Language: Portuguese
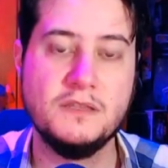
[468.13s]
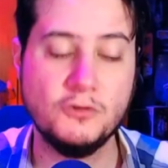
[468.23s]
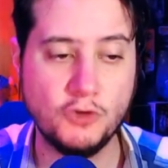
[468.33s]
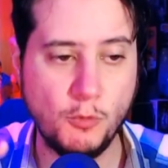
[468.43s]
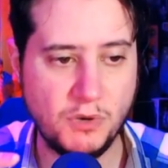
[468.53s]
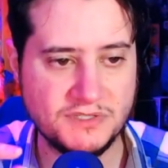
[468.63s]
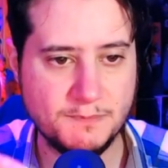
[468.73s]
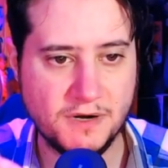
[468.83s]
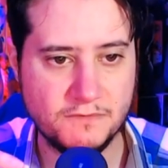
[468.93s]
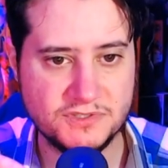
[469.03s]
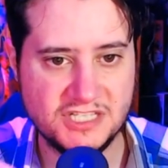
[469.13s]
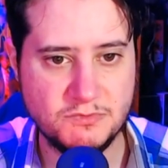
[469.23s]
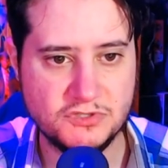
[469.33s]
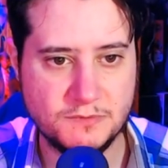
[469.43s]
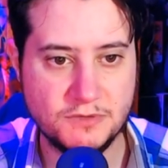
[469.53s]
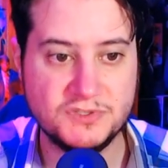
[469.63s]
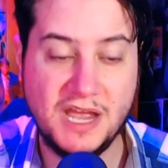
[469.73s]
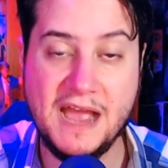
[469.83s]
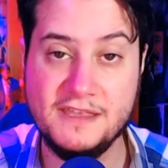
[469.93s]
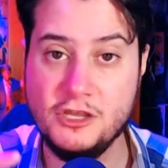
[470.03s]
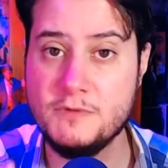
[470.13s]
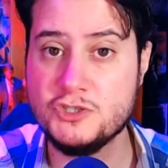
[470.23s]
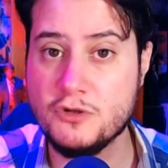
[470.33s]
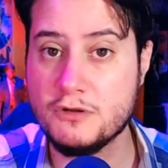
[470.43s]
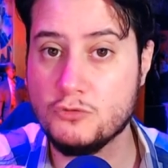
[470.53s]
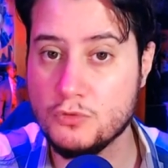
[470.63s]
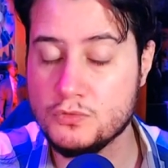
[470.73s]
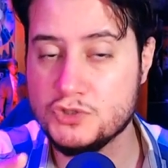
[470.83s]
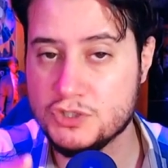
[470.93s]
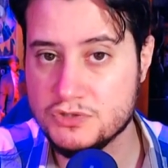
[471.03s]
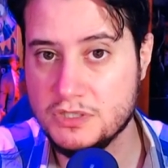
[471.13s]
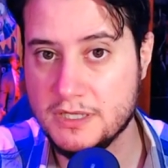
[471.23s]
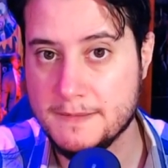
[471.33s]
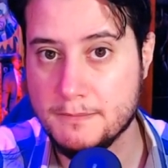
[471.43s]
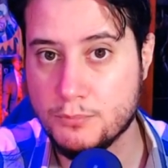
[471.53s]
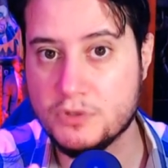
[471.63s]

Então, o que eu posso dizer para vocês, meus amigos, ainda é uma história que eu tô curtindo de ler,